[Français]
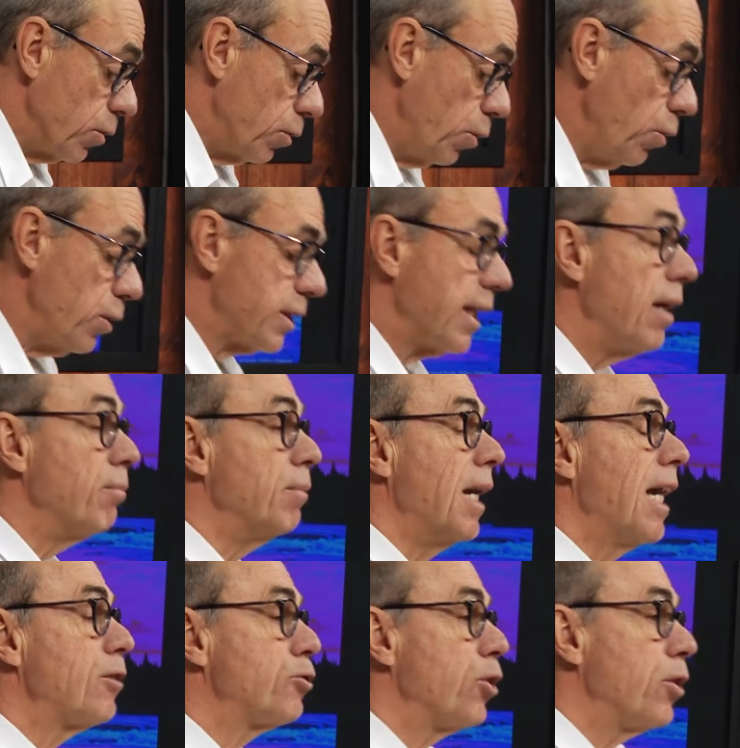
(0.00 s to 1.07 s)
Deuxième,
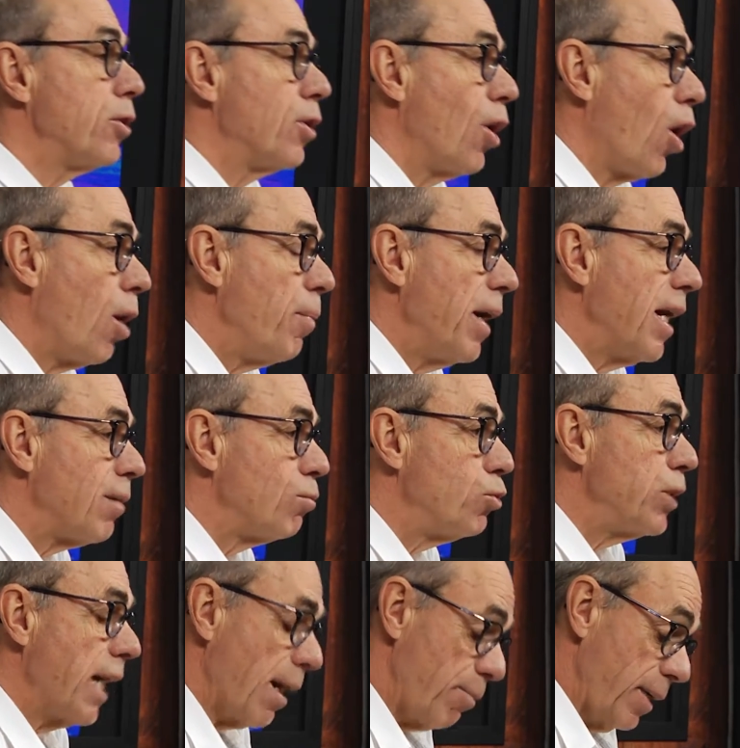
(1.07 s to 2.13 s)
la chute de Robert
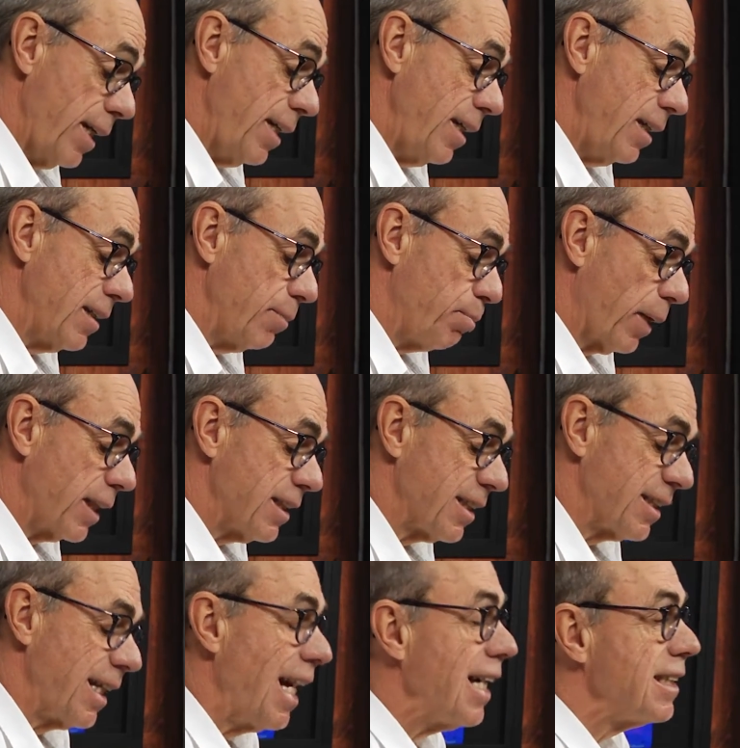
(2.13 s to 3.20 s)
Mugabe,
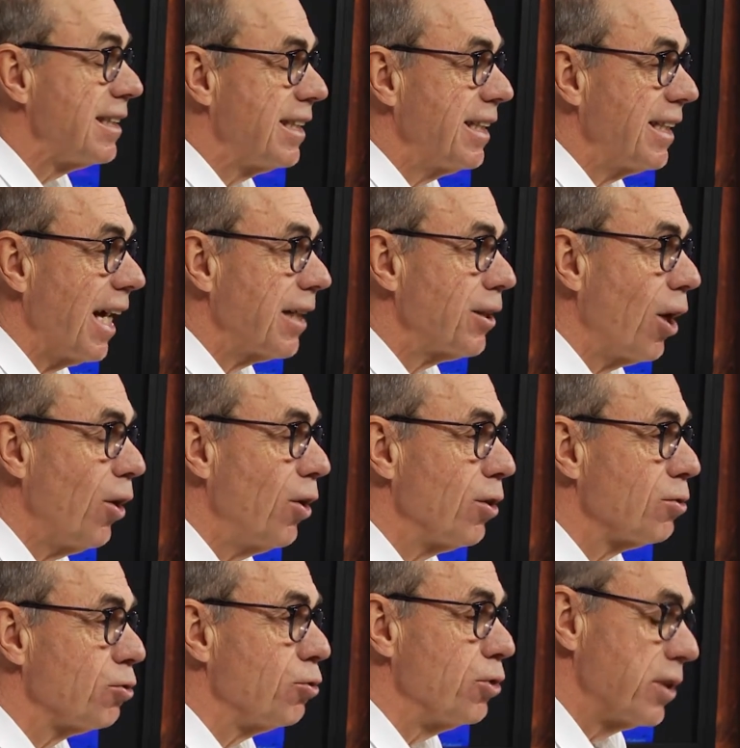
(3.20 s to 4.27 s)
président
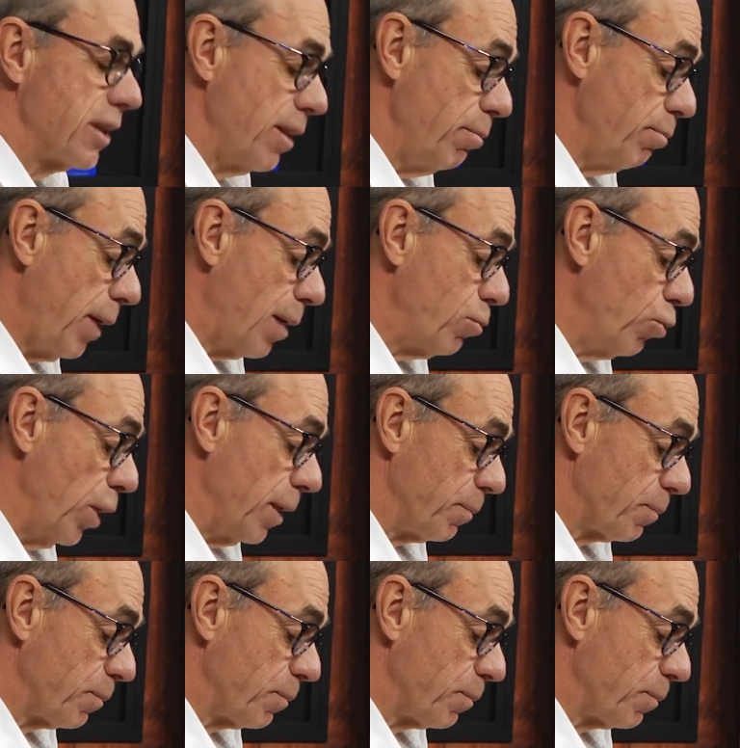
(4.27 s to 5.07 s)
dictateur du Zimbabwe.